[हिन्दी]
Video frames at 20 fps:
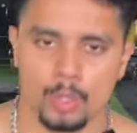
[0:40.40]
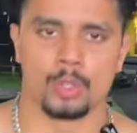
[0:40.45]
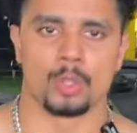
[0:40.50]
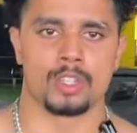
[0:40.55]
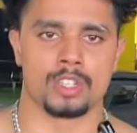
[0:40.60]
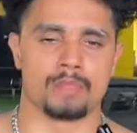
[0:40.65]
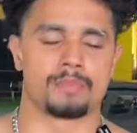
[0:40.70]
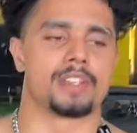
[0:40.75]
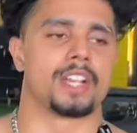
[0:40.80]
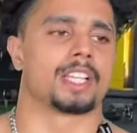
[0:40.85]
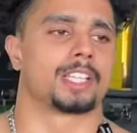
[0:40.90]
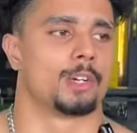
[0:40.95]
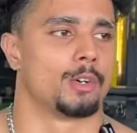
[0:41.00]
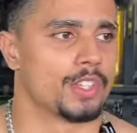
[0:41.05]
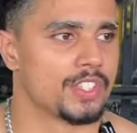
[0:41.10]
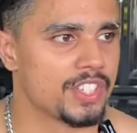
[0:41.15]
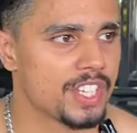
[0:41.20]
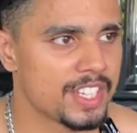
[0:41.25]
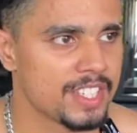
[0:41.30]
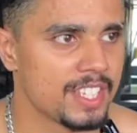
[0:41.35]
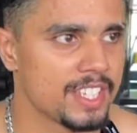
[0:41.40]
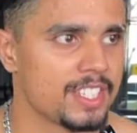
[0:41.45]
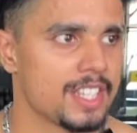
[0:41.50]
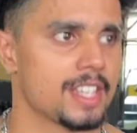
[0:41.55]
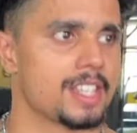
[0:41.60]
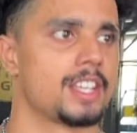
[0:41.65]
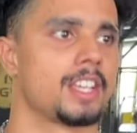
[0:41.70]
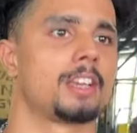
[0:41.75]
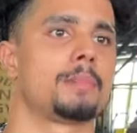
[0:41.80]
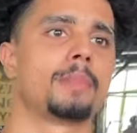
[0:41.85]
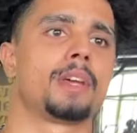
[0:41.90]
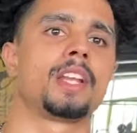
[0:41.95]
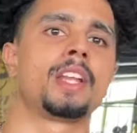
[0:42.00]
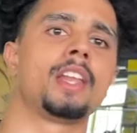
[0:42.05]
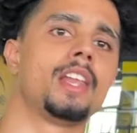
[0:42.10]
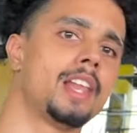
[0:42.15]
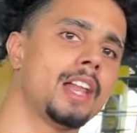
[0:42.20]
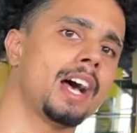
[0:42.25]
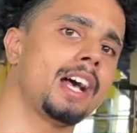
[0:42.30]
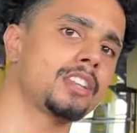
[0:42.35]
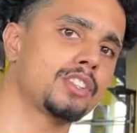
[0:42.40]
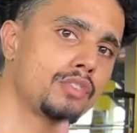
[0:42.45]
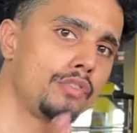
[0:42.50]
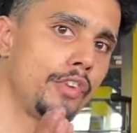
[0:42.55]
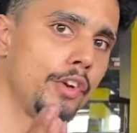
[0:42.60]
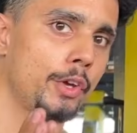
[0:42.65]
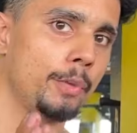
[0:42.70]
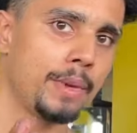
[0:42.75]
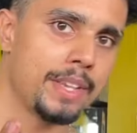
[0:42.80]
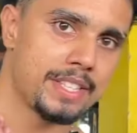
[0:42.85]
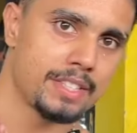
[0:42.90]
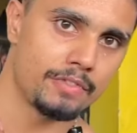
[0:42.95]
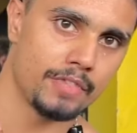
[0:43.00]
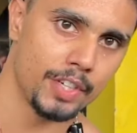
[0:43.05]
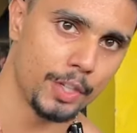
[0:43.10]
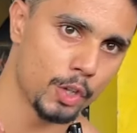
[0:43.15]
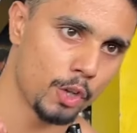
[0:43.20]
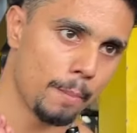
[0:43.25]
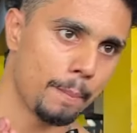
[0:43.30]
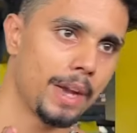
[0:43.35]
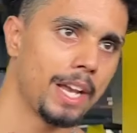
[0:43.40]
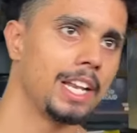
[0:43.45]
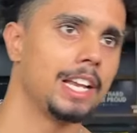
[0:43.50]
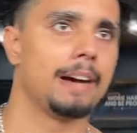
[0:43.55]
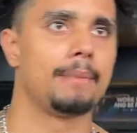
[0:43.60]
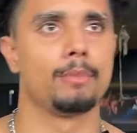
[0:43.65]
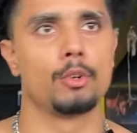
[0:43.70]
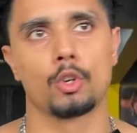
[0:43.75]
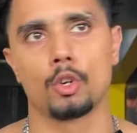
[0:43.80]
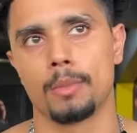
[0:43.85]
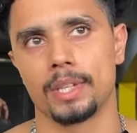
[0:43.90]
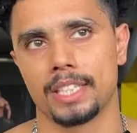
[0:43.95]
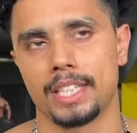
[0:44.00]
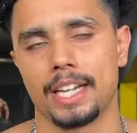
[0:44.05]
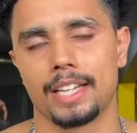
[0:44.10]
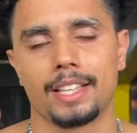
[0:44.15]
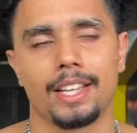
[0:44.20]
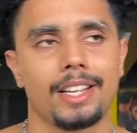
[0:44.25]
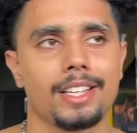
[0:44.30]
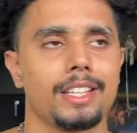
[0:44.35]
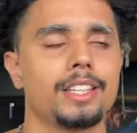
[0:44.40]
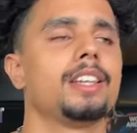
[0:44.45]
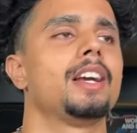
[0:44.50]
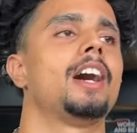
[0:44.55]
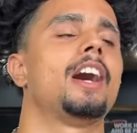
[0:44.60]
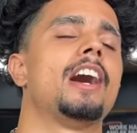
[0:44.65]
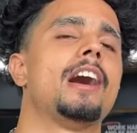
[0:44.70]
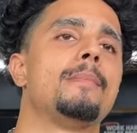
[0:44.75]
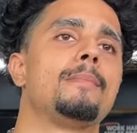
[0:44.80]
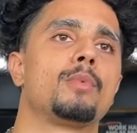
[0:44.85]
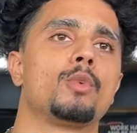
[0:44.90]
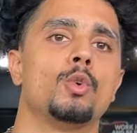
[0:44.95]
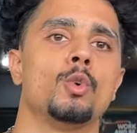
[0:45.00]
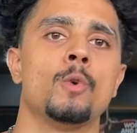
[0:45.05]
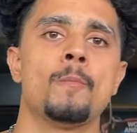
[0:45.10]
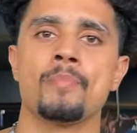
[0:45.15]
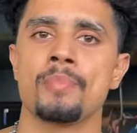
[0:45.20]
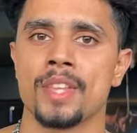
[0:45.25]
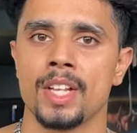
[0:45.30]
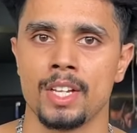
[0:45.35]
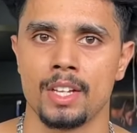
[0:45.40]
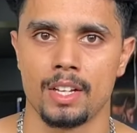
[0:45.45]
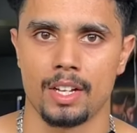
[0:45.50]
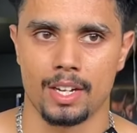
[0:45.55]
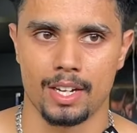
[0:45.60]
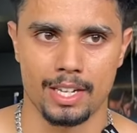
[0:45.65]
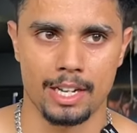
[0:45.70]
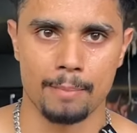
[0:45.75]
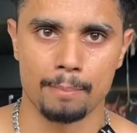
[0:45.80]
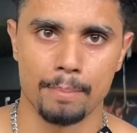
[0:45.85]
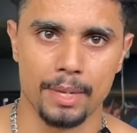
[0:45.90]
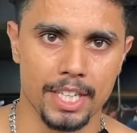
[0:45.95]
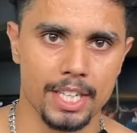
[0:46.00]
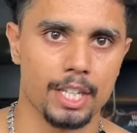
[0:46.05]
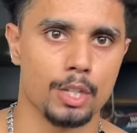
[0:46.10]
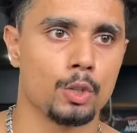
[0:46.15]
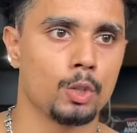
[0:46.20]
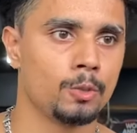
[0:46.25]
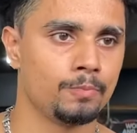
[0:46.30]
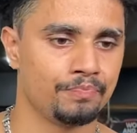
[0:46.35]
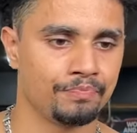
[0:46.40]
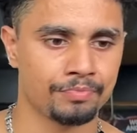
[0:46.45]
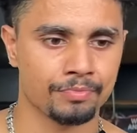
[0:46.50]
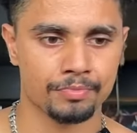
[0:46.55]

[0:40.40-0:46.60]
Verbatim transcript: को और समझाता हूँ अच्छे से जैसे कि मैंने लास्ट वीडियो में इस वीडियो को पहले आप लोग को बताया था कि आपको अगर आप बिगिनर हो